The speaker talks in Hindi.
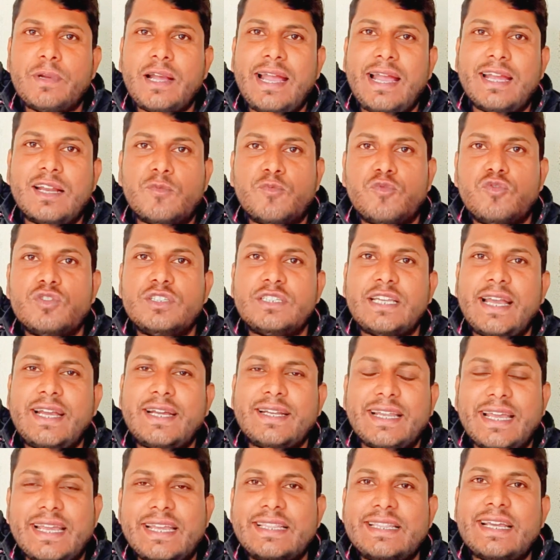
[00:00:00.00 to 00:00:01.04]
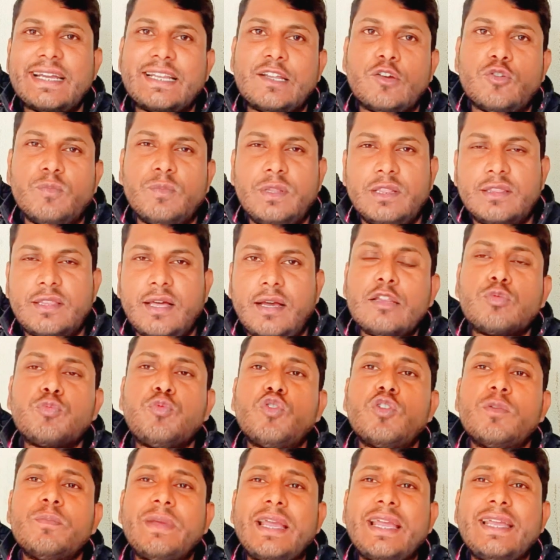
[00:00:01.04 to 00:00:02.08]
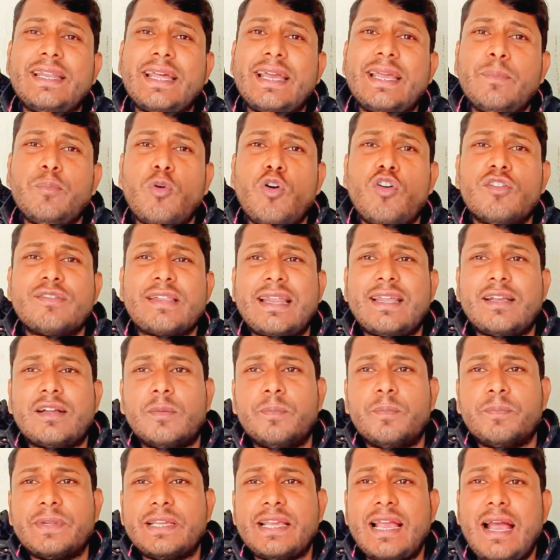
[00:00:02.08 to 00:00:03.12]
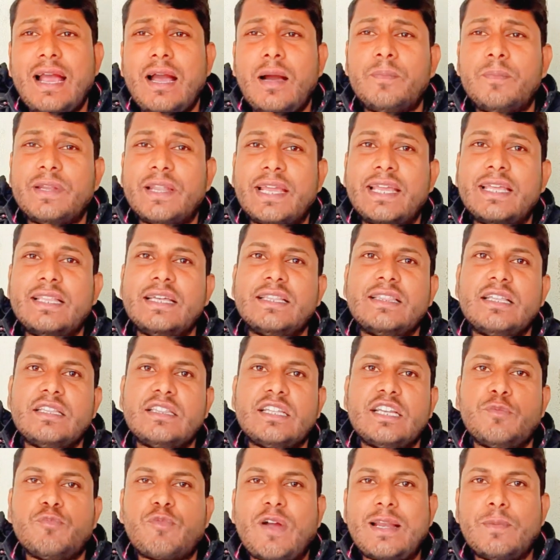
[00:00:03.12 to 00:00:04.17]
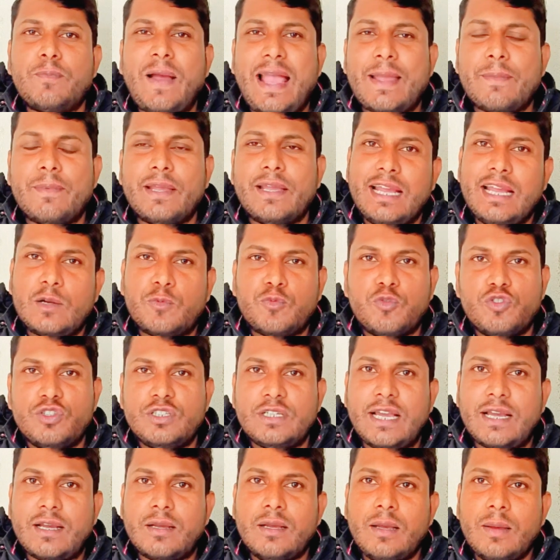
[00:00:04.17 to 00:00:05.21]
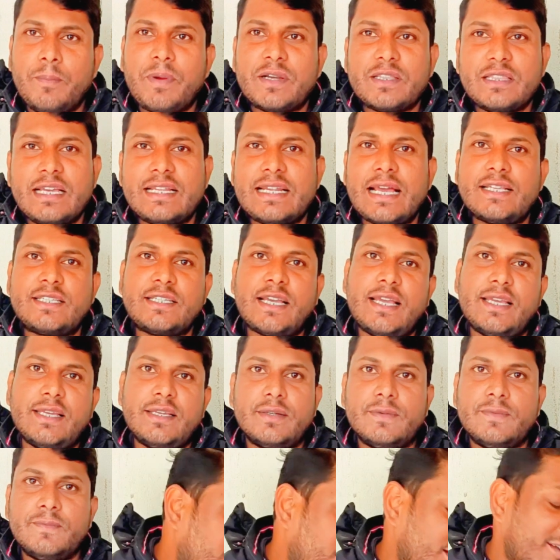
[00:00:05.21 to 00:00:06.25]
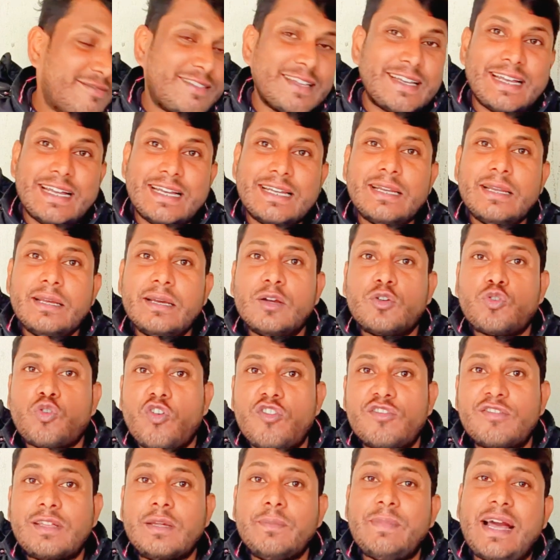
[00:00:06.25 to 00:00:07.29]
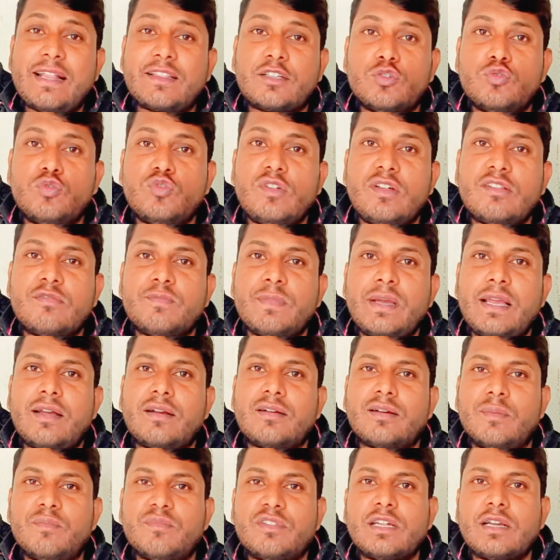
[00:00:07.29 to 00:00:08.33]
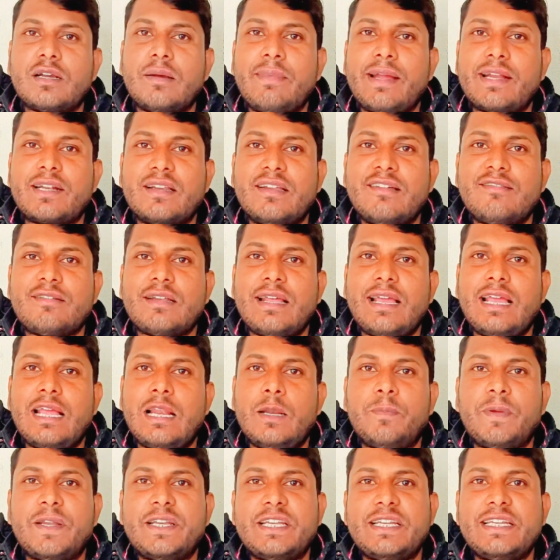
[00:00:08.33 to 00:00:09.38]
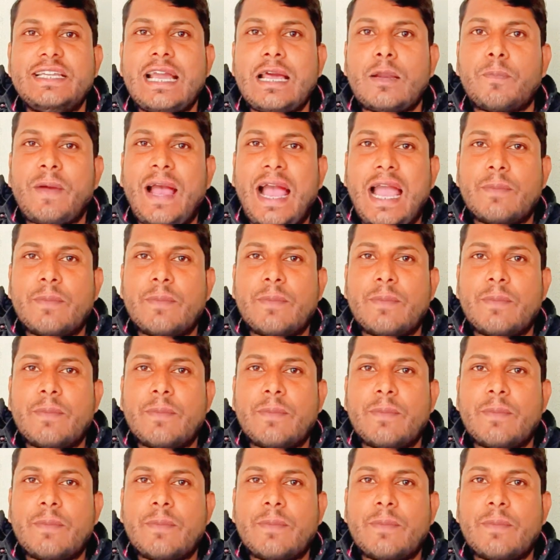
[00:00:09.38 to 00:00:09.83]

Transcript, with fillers: का हेडफोन जैक नहीं देखने देखने को मिलता है इस फोन में ही नहीं बहुत सारी कंपनियां अब नहीं देती थ्री पॉइंट फाइव हेडफोन जैक पर देना चाहिए अगर सेकेंड कॉस की बात करूं तो इसमें कम से कम एटलीस्ट एल पी डी डी